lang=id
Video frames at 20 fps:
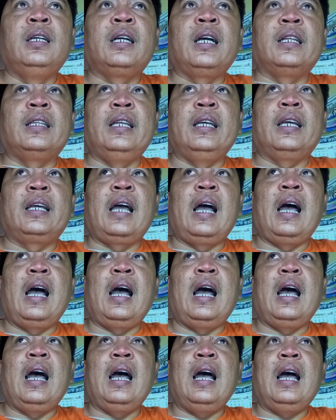
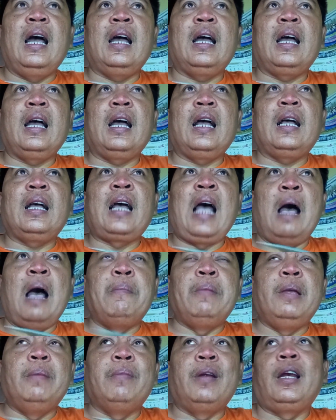ketika
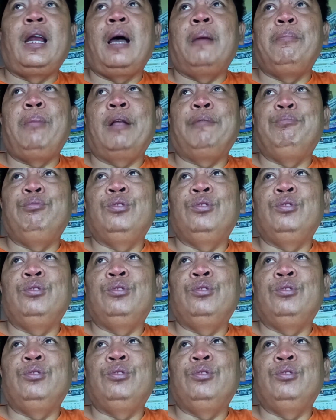kami mendapat